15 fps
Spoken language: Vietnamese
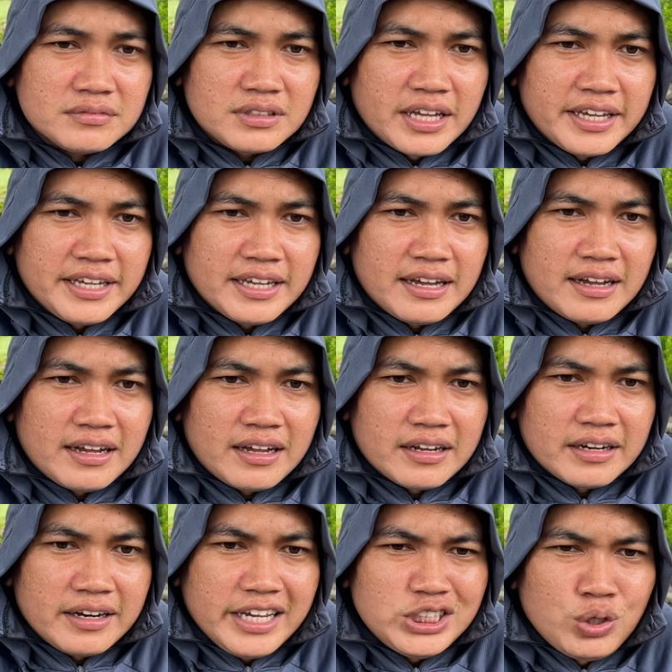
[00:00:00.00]
thì
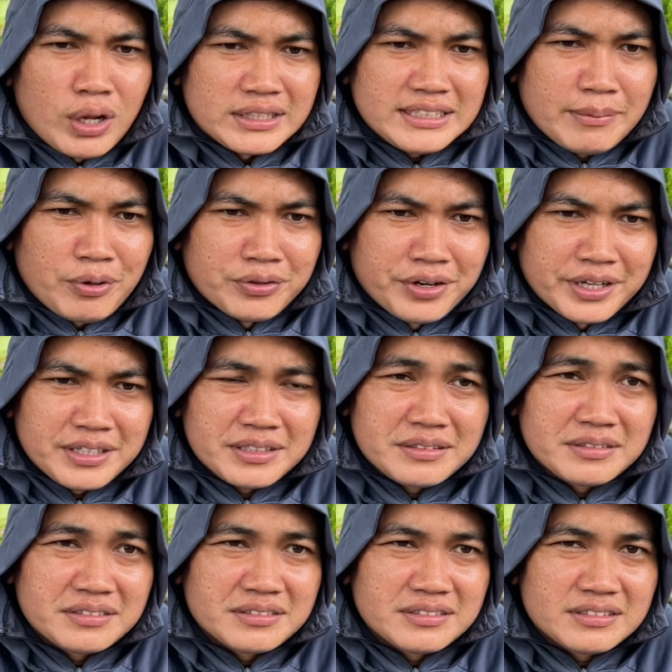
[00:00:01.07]
đi du lịch nha mọi người
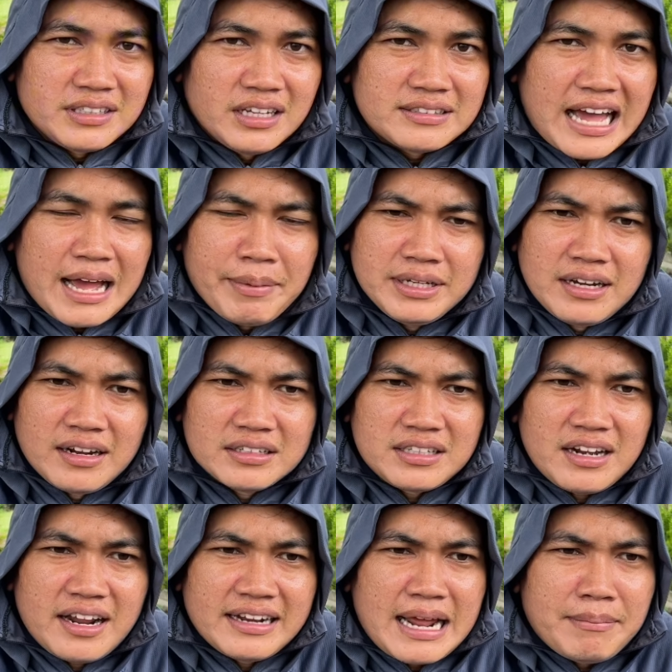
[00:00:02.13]
hiện tại bây giờ là tới
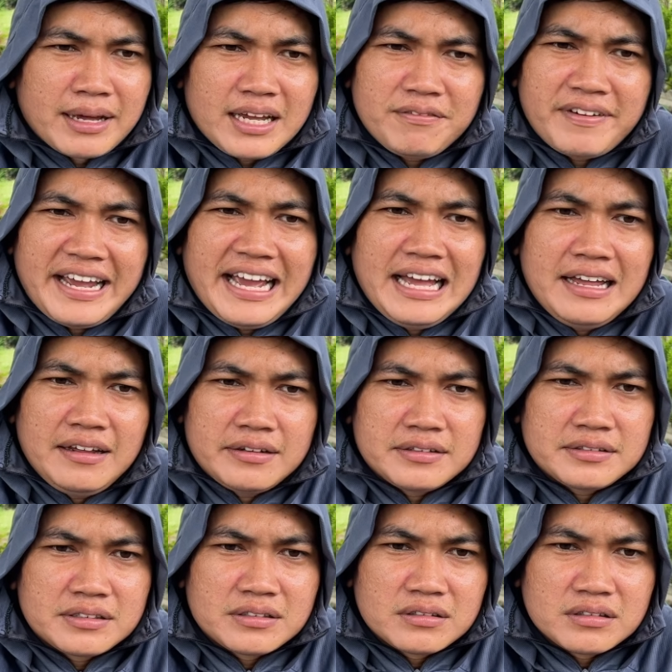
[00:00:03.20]
Đại Nam mà cái vé
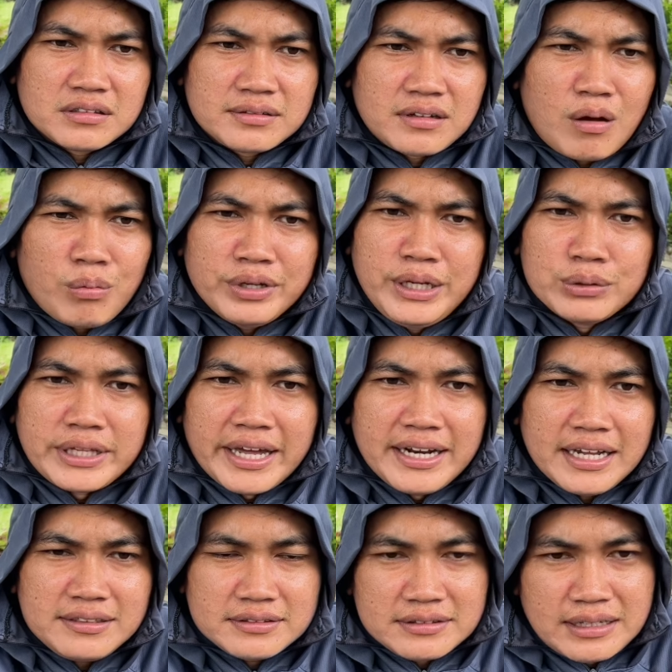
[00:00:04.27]
không có nhiều tiền
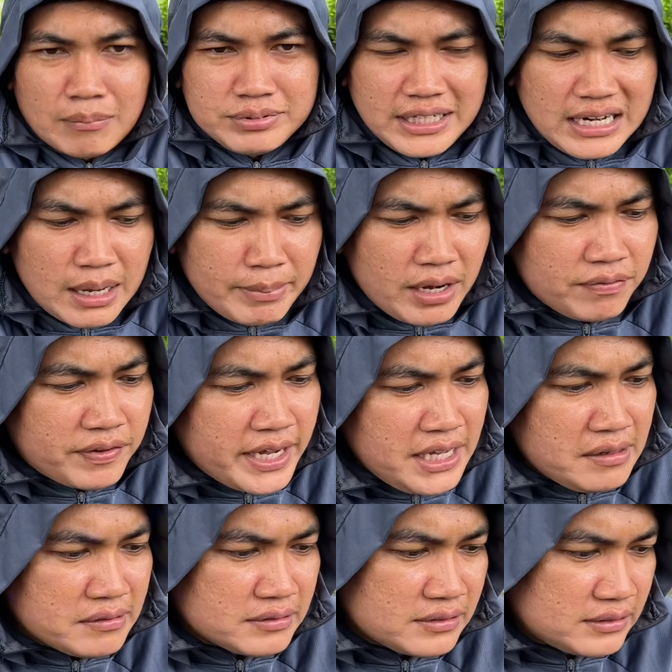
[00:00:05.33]
hết thậm chí là miễn phí
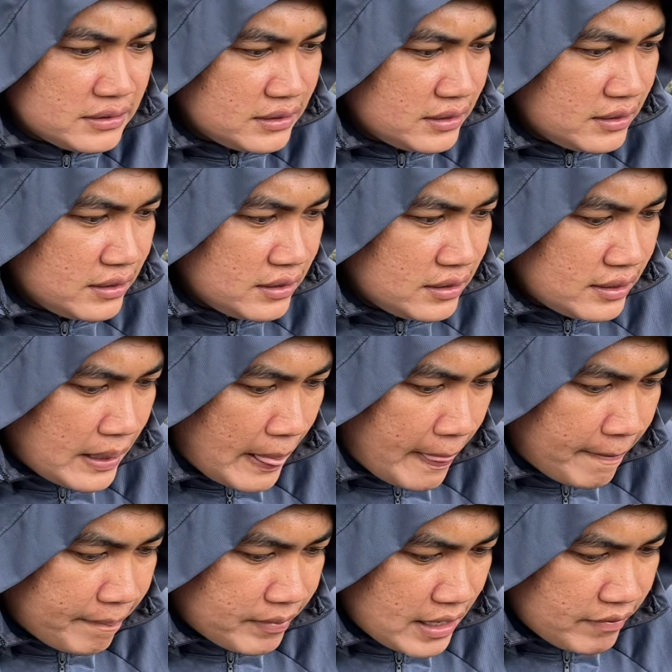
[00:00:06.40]
luôn
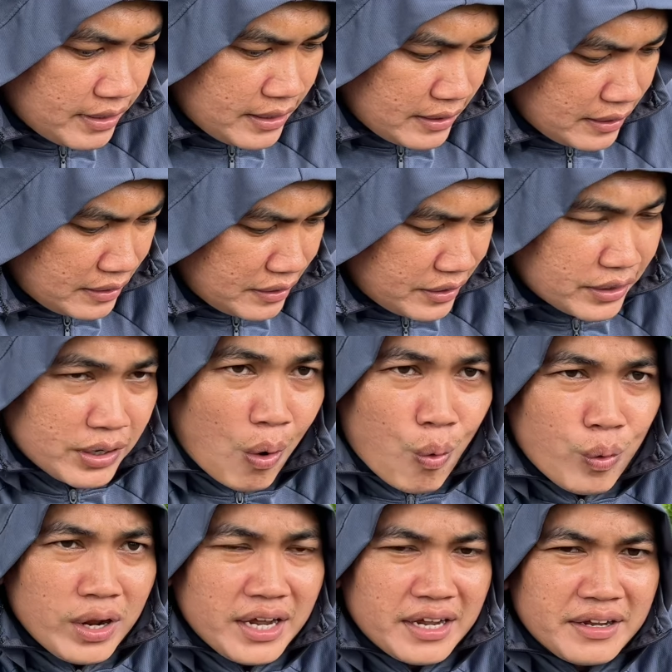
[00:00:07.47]
tại vì ờ,
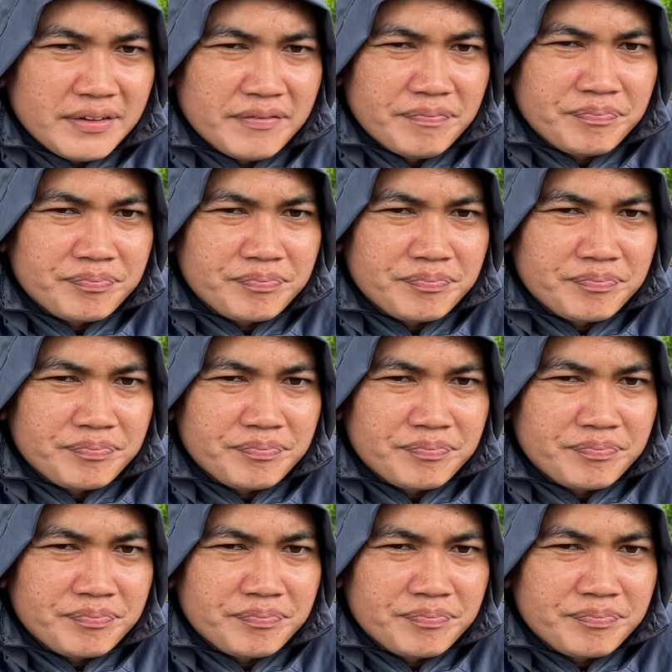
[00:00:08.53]
đủ ờ,